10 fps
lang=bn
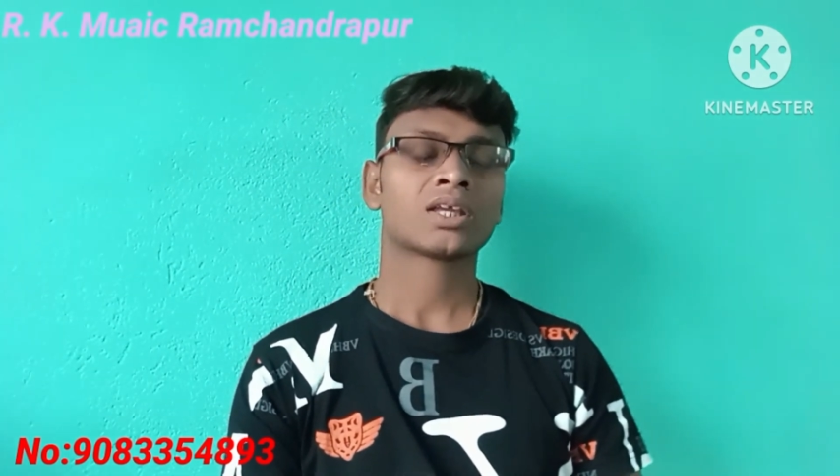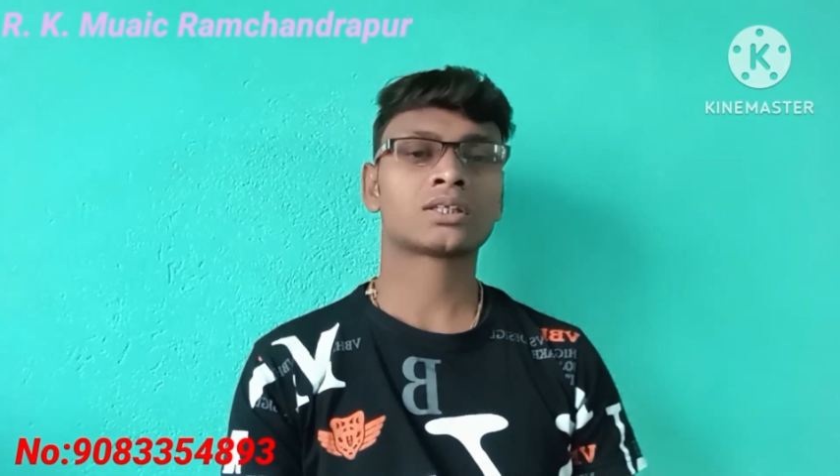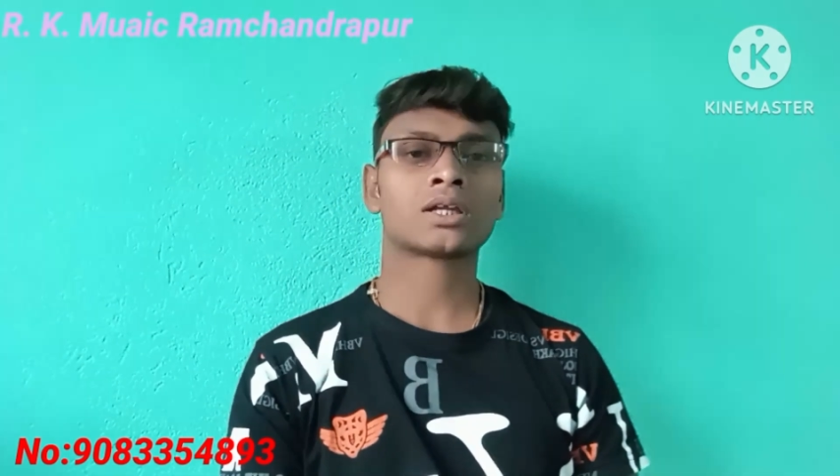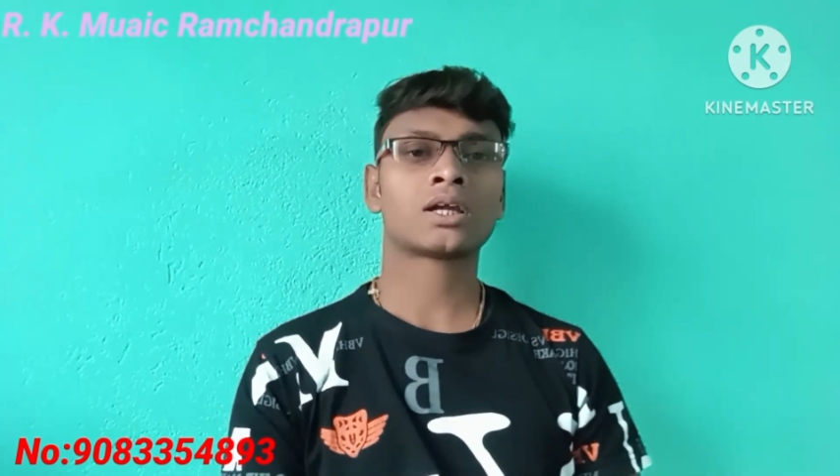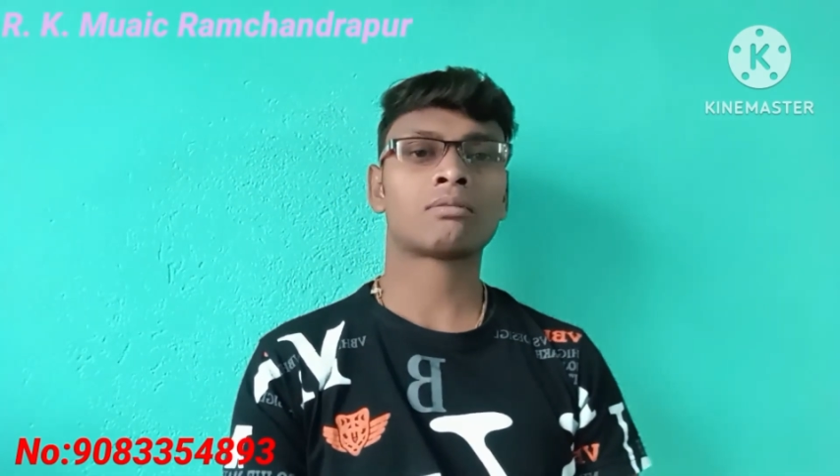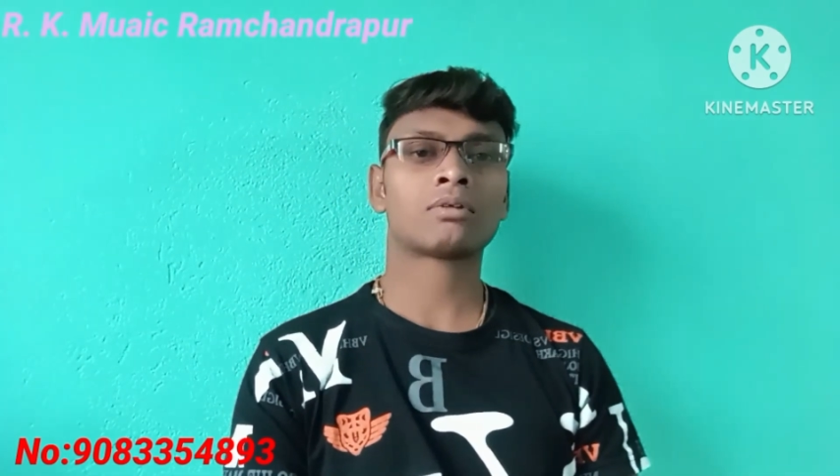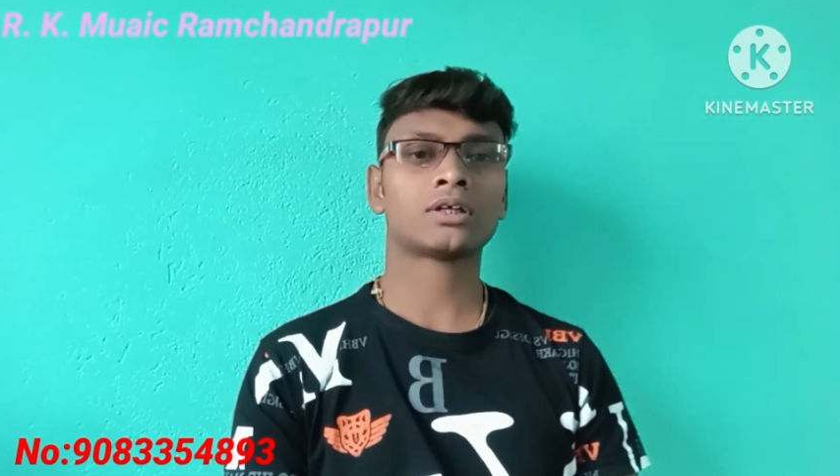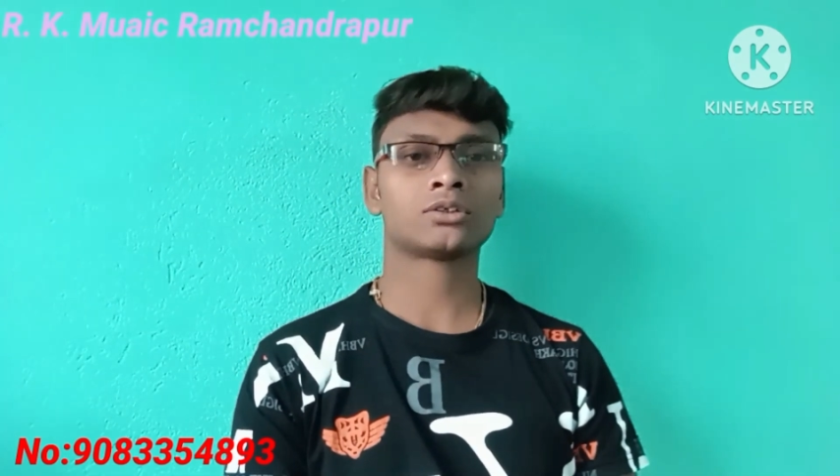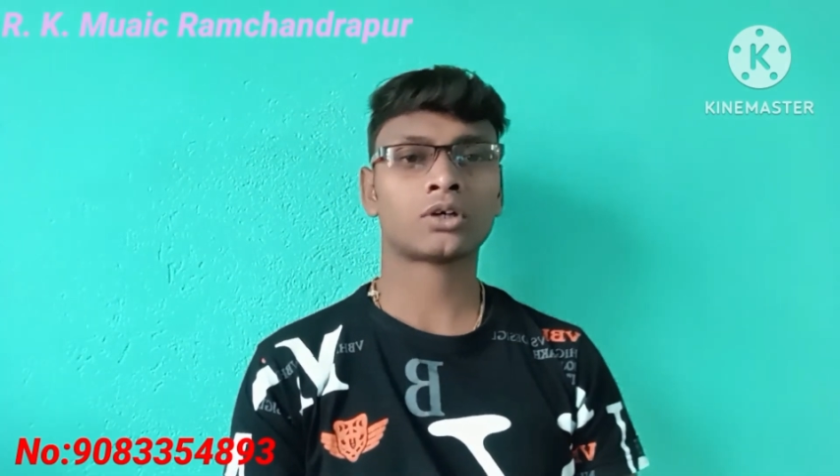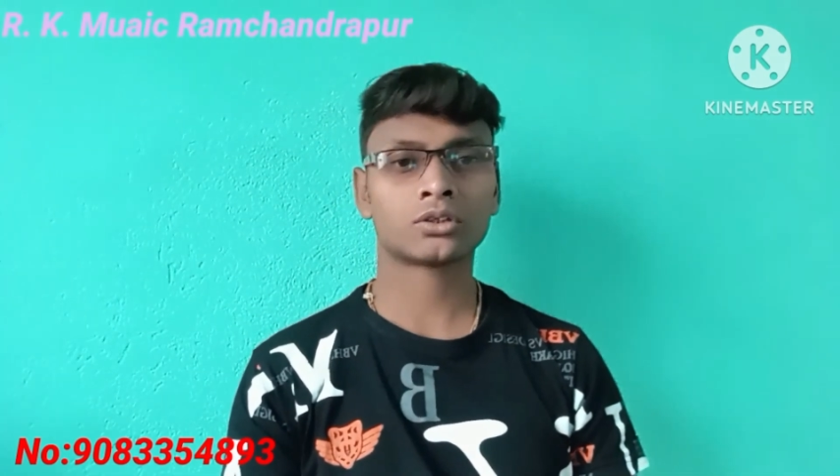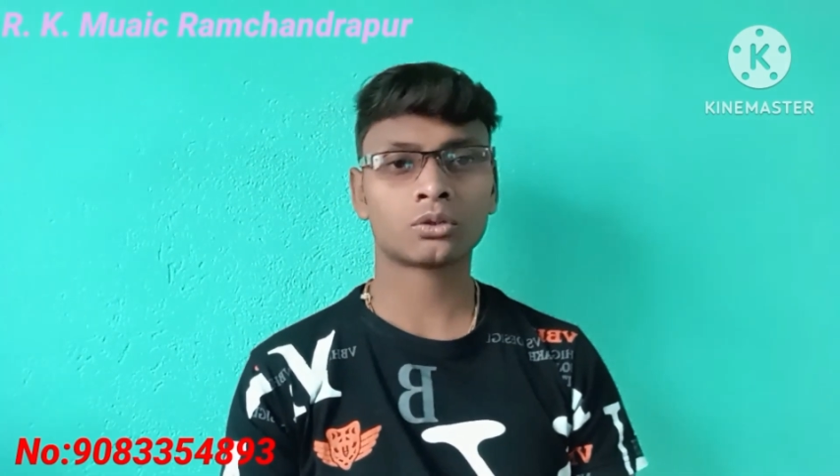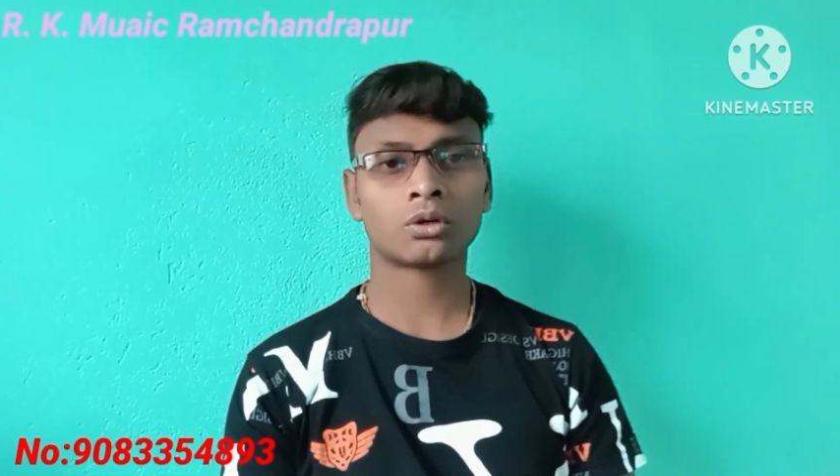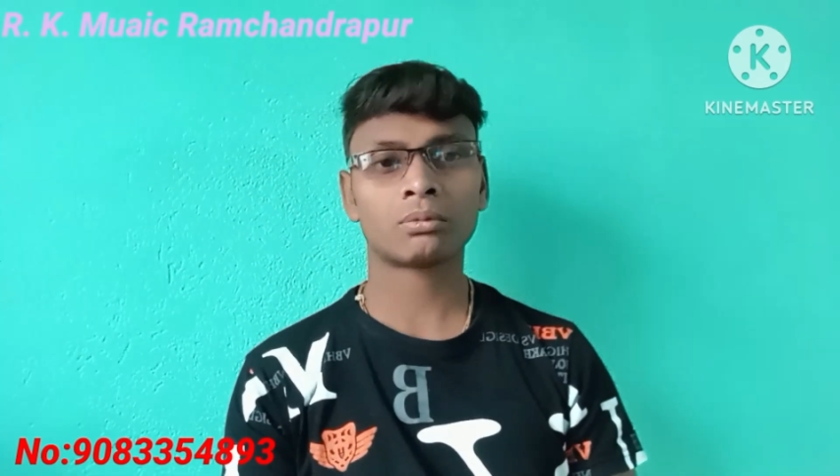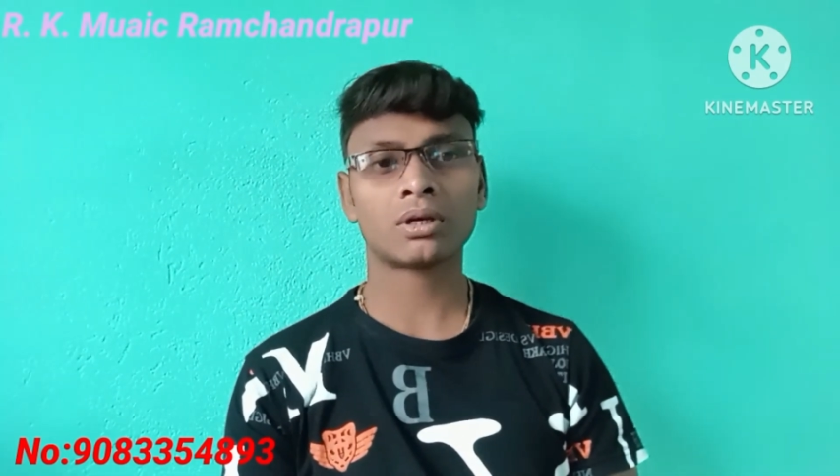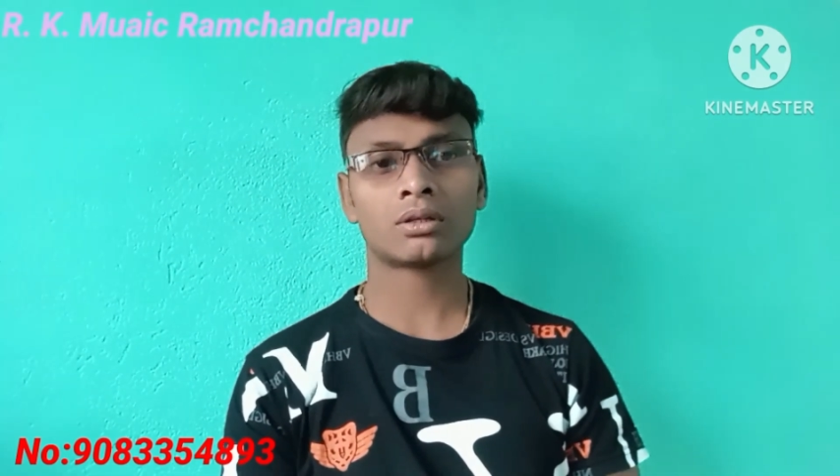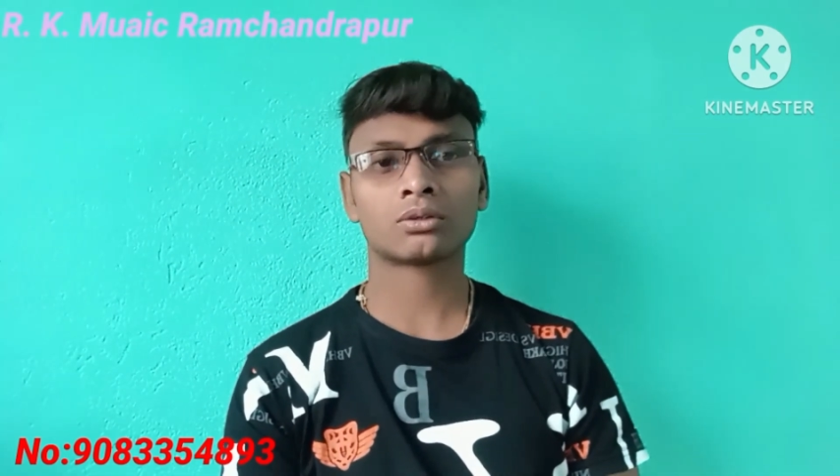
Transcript: স্ক্রিনের নাম্বারটা যোগাযোগ করবেন